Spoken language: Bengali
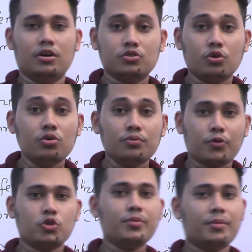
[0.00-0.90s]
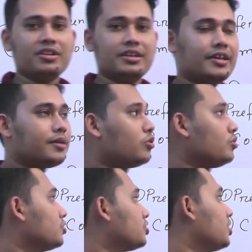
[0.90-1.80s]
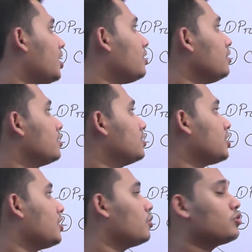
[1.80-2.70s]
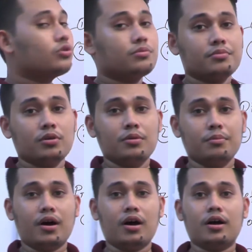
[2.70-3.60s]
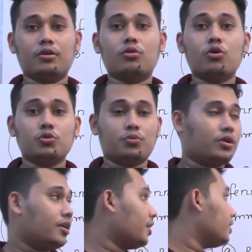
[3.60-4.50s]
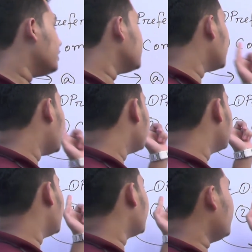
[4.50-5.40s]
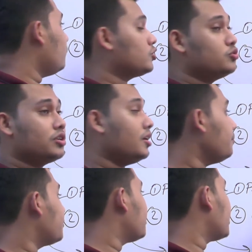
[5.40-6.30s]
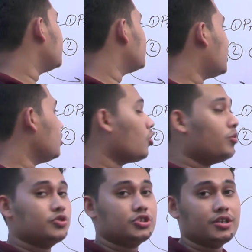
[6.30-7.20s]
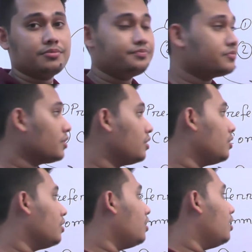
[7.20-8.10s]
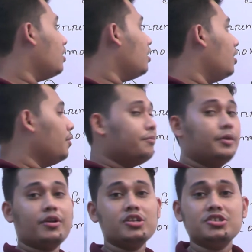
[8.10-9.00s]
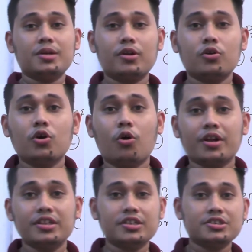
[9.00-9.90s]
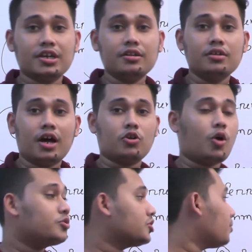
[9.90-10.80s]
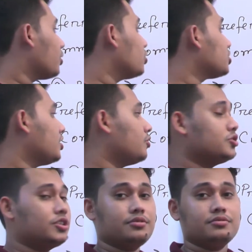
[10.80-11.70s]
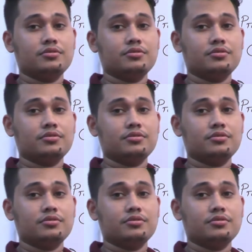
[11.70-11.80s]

তো প্রথমে আমরা দেখে নেব শেয়ার সাধারণত কত প্রকার এখানে শেয়ার দেওয়া আছে দুইটা প্রিপারেন্ট শেয়ার কমন শেয়ার প্রিপারেন্ট শেয়ার মানে হলো অগ্রাধিকার শেয়ার আর কমন শেয়ার মানে হলো সাধারণ শেয়ার